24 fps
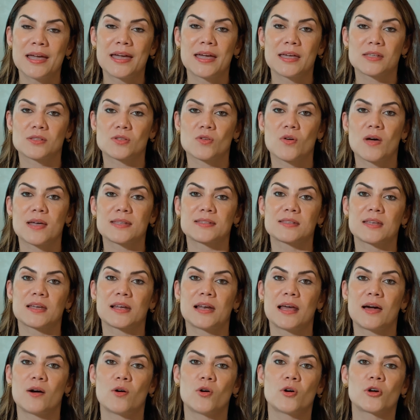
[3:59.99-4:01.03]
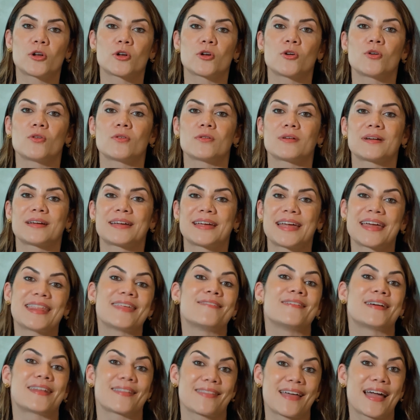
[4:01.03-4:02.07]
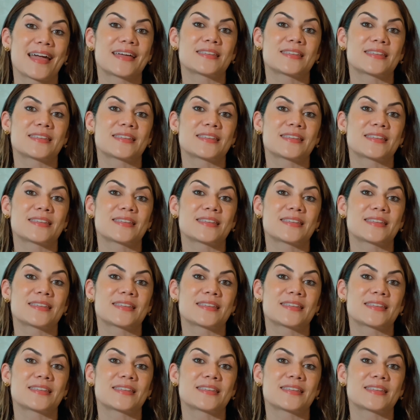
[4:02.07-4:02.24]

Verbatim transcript: Eso hace el ahorro que de verdad